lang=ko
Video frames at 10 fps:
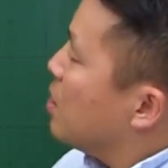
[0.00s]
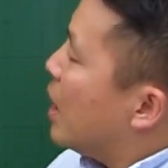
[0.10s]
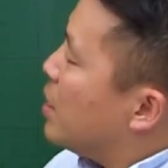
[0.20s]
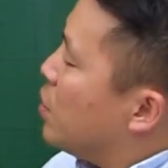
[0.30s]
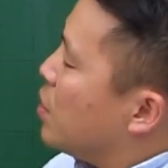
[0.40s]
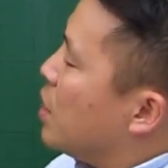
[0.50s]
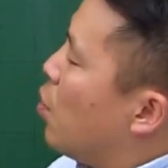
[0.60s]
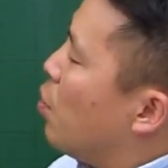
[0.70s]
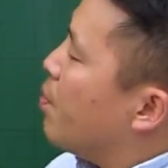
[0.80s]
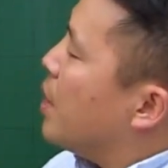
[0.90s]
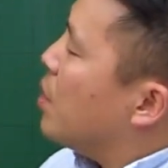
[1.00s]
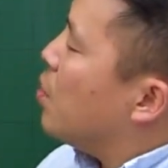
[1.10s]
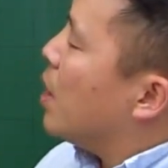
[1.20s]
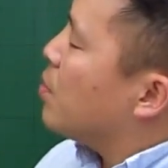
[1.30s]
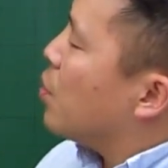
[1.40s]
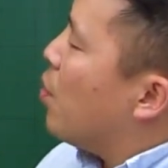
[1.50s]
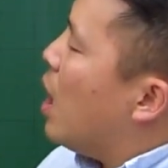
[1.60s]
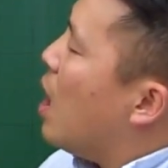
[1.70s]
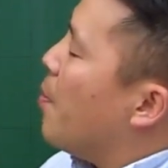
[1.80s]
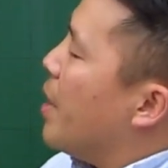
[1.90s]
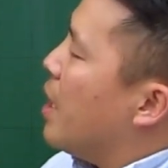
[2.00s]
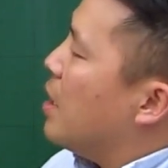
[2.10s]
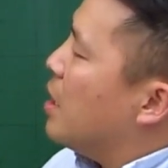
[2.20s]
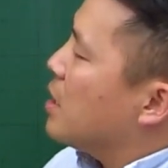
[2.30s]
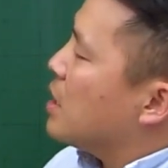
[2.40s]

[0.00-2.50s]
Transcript: 안정시 호흡 빈도 감소와 폐활량